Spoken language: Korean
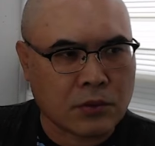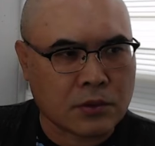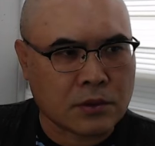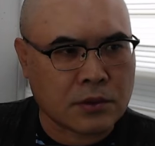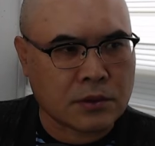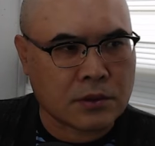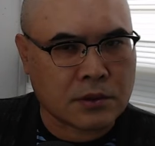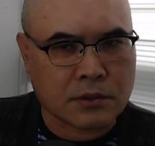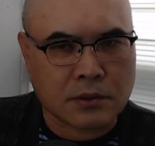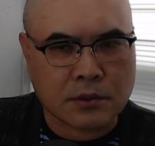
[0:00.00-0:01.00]
또
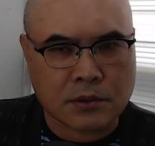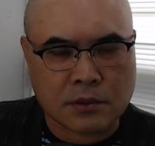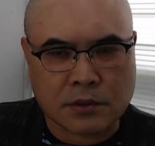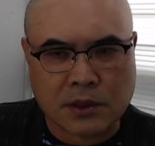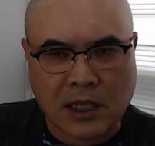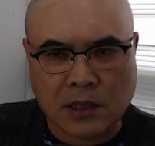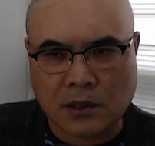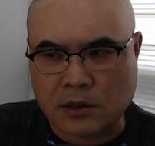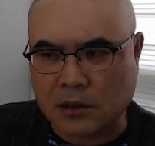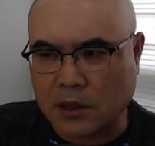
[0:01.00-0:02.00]
그
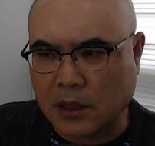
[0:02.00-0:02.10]
사항은